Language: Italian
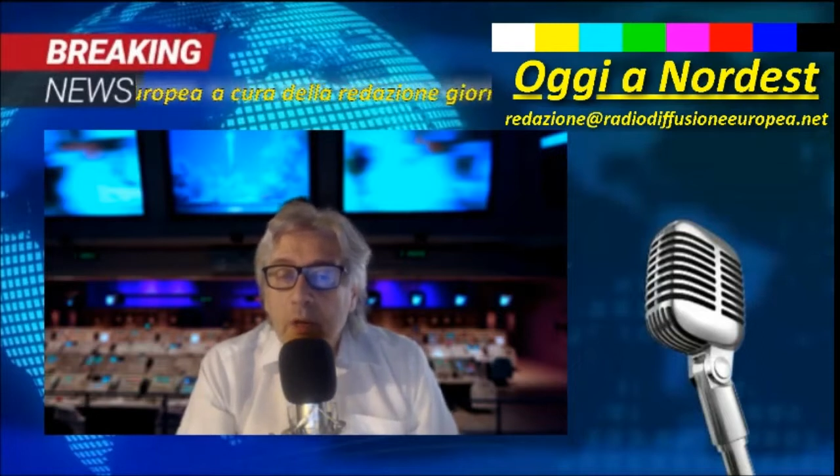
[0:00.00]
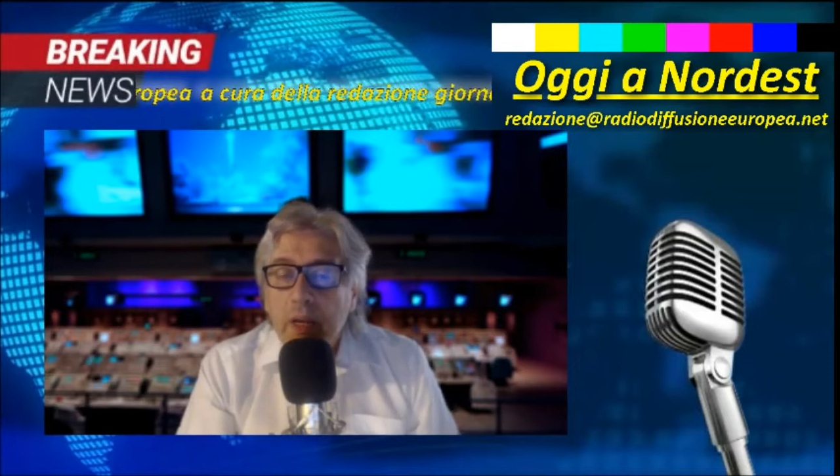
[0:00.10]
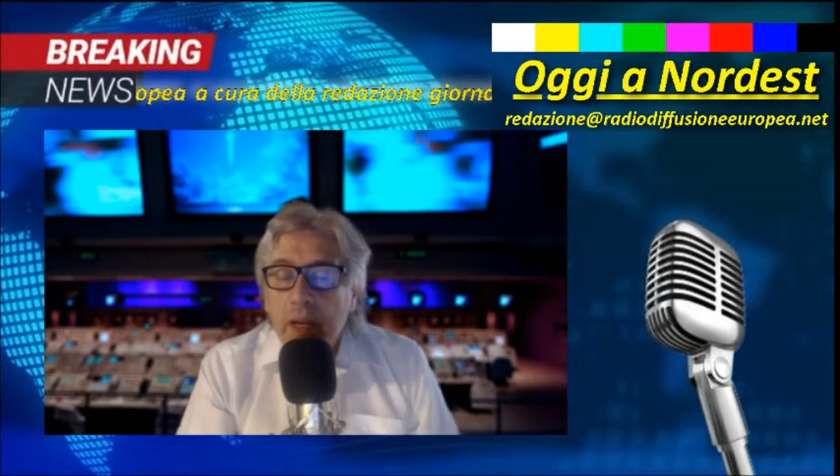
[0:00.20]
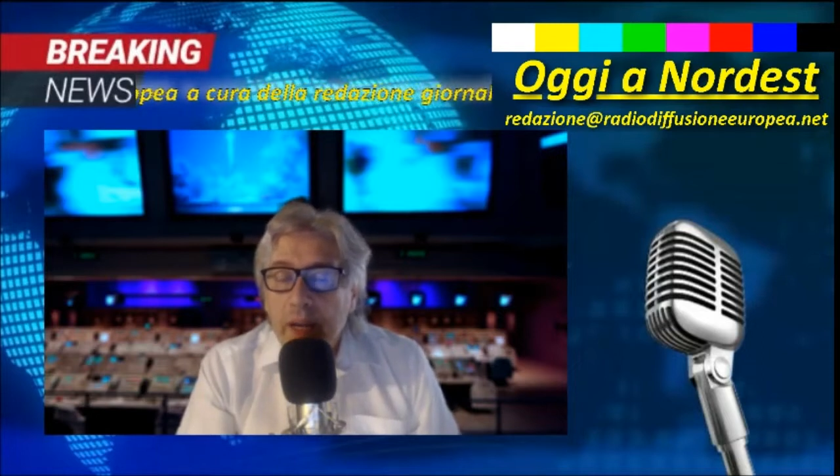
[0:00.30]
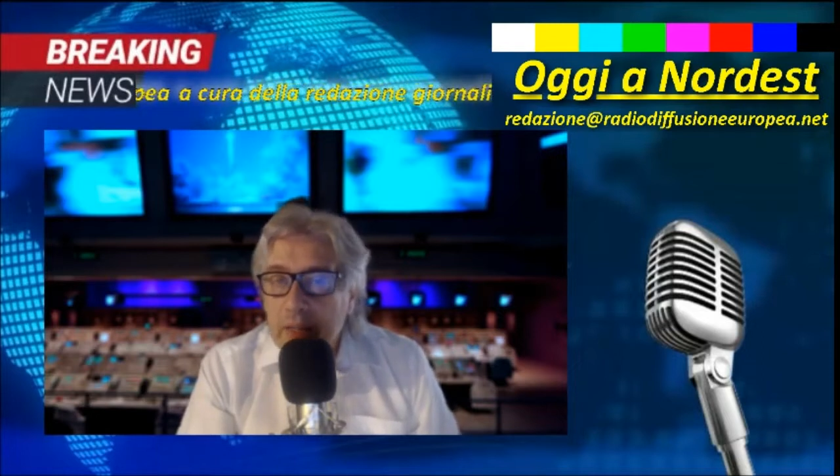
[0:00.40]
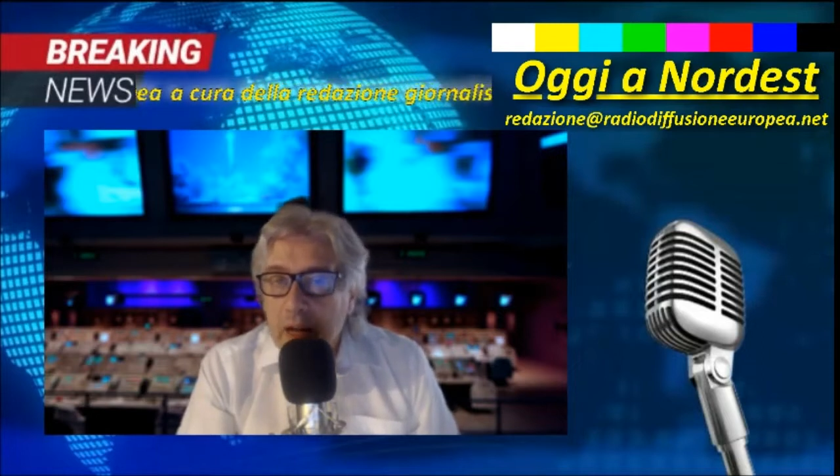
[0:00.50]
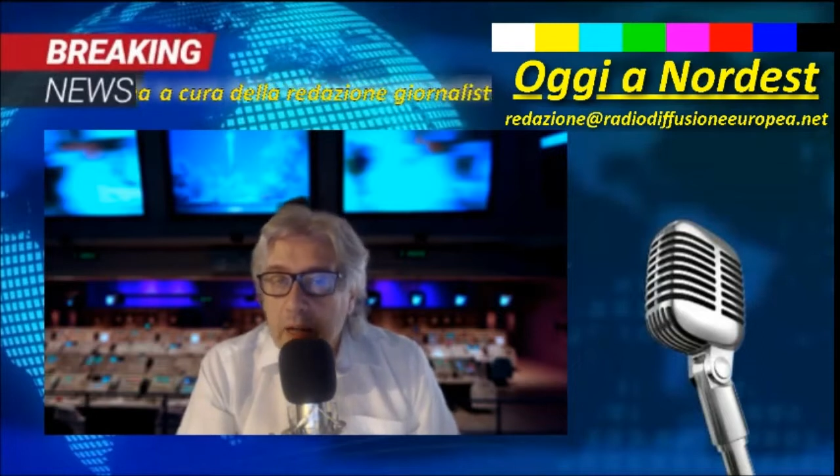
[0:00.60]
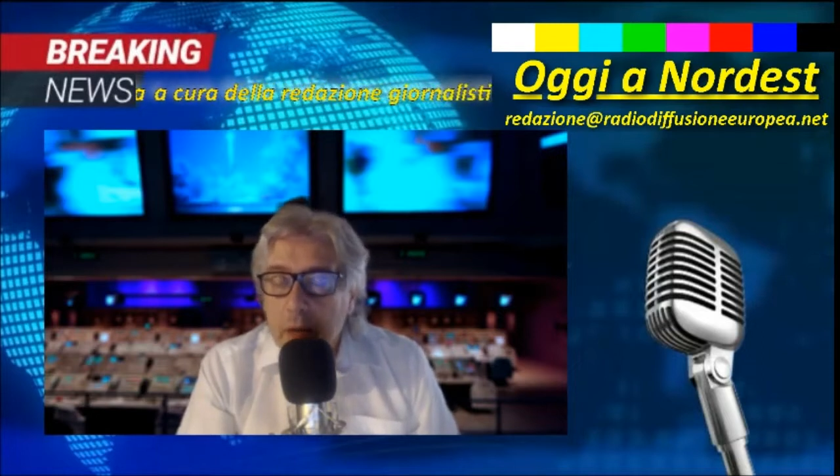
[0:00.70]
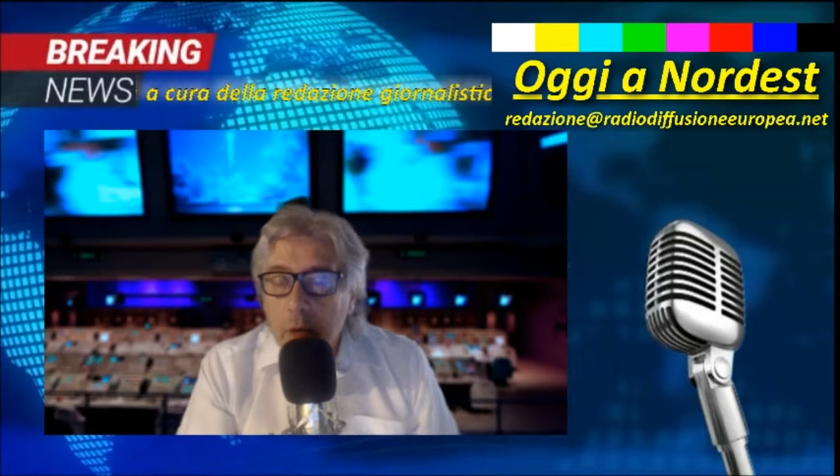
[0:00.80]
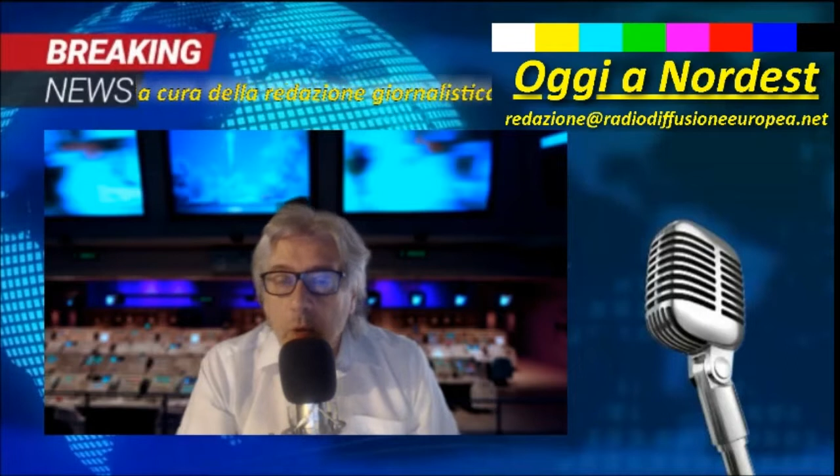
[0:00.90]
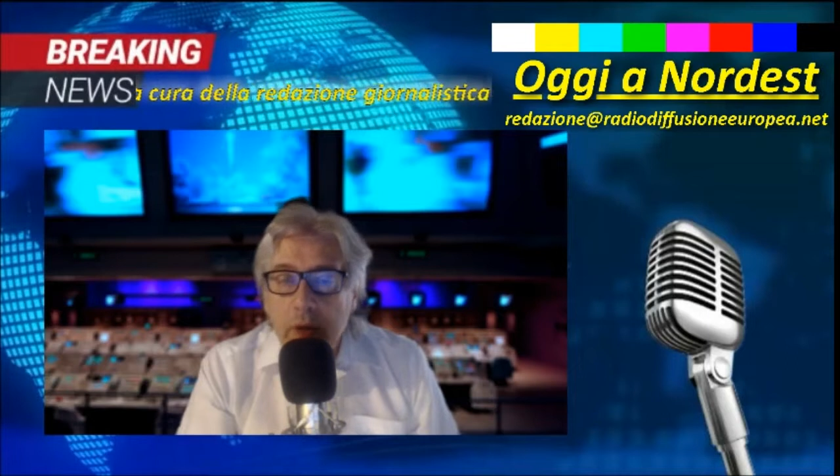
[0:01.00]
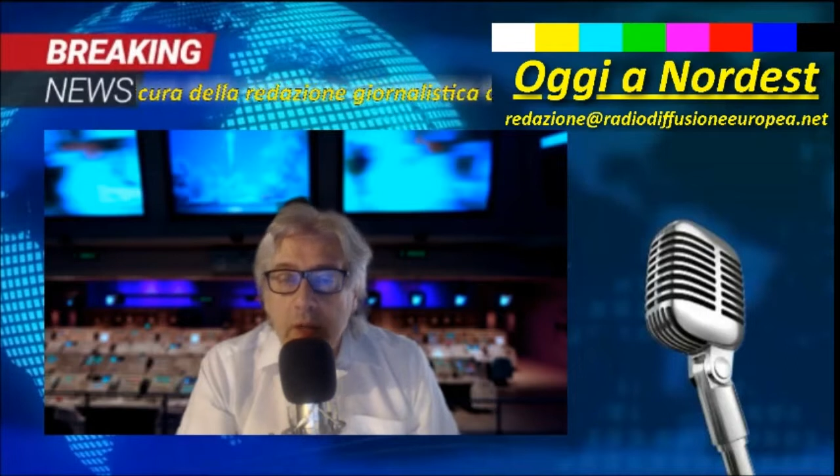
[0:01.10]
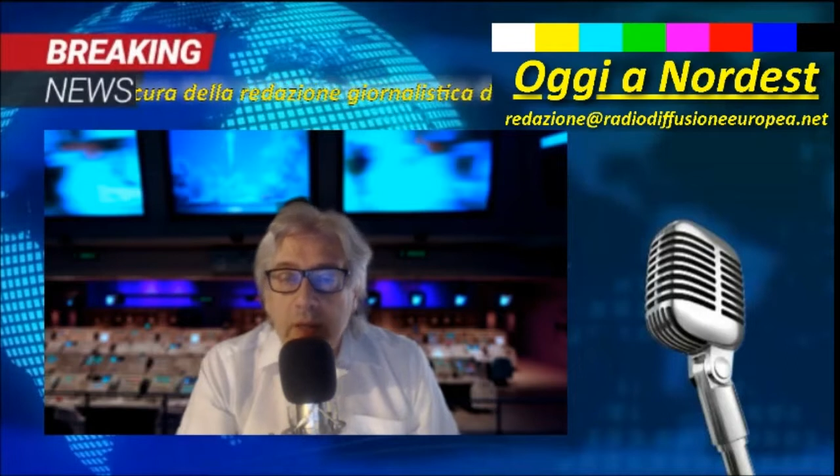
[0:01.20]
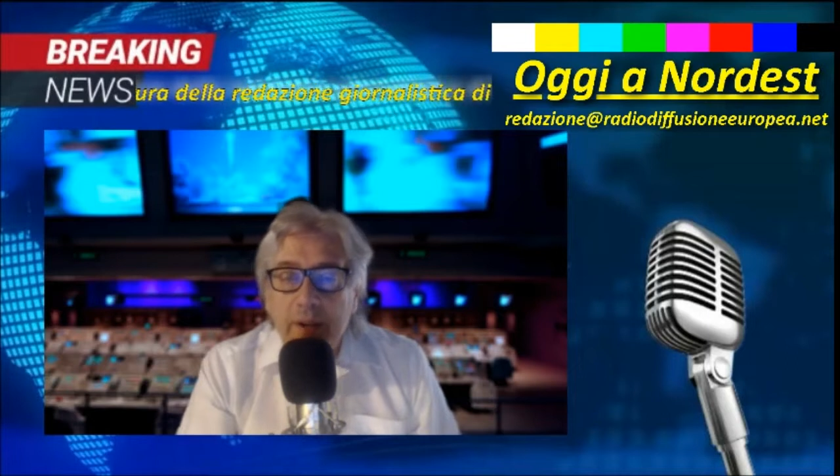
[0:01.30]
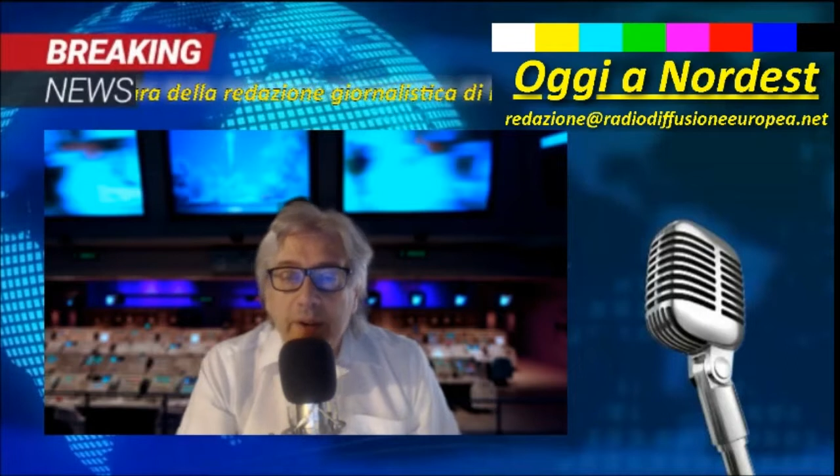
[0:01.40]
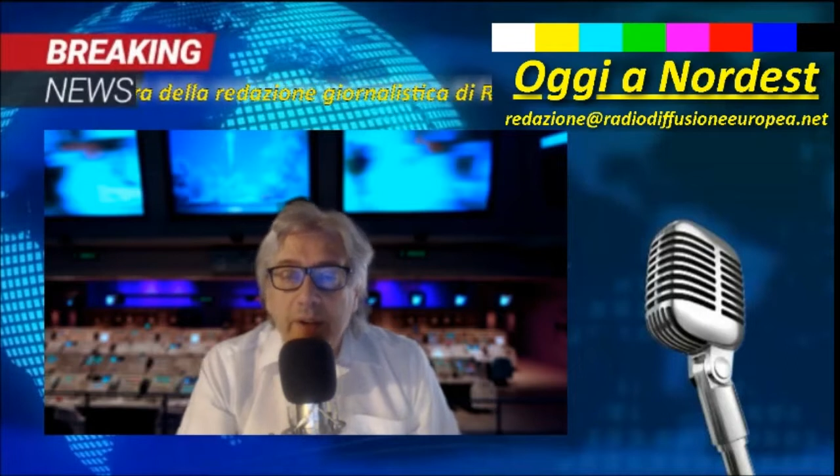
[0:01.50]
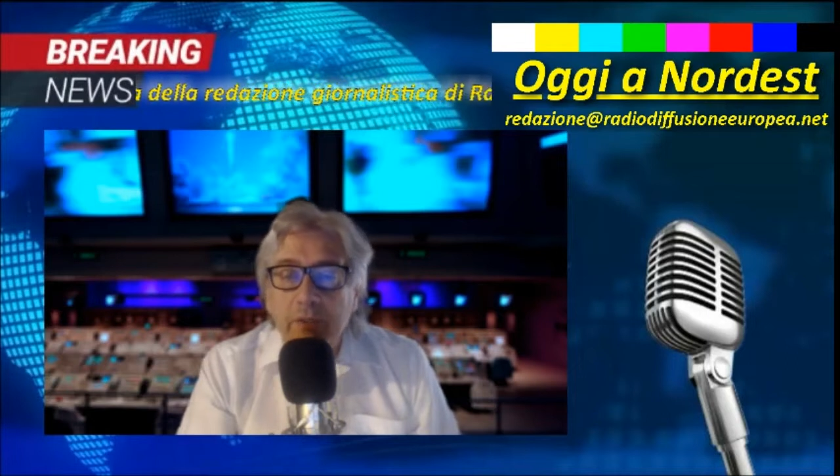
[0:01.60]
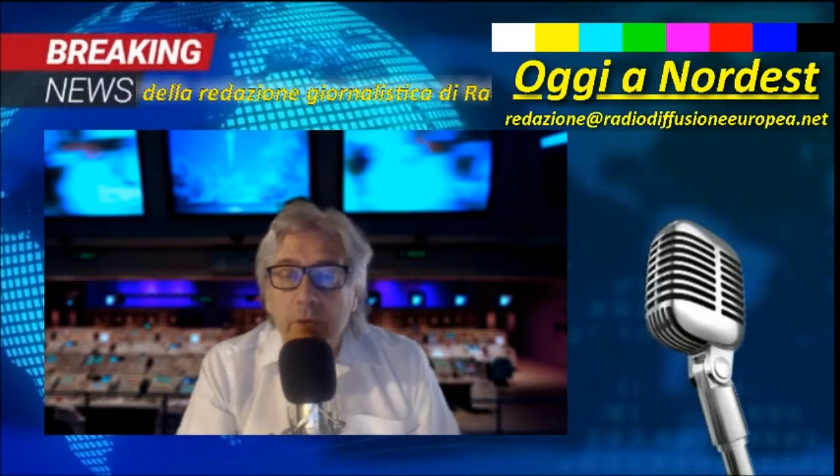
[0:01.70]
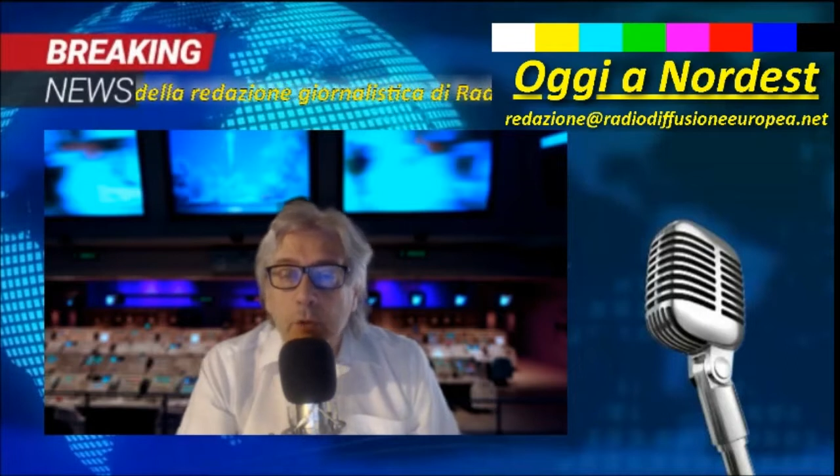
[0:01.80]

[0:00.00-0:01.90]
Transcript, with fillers: e trarlo in arresto.